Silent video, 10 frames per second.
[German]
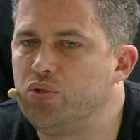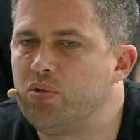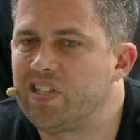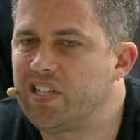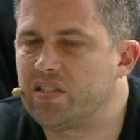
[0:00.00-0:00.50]

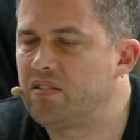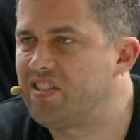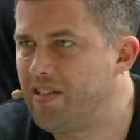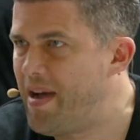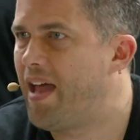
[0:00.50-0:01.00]
Jugendlichen,
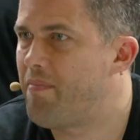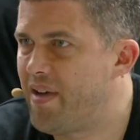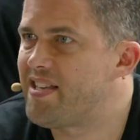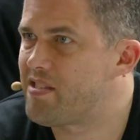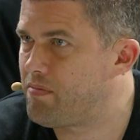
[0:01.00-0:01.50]
ich nehme an,
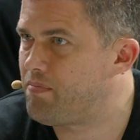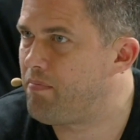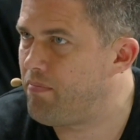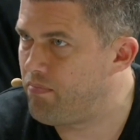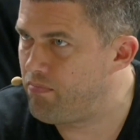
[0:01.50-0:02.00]
meist
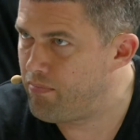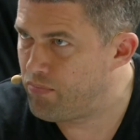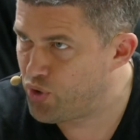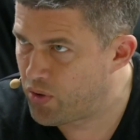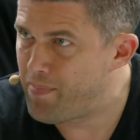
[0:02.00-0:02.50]

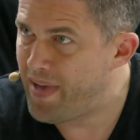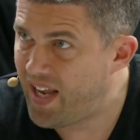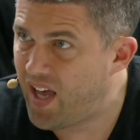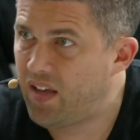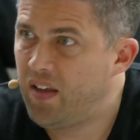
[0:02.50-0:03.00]
junge
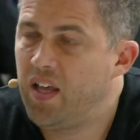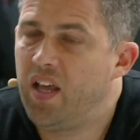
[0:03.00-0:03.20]
Männer,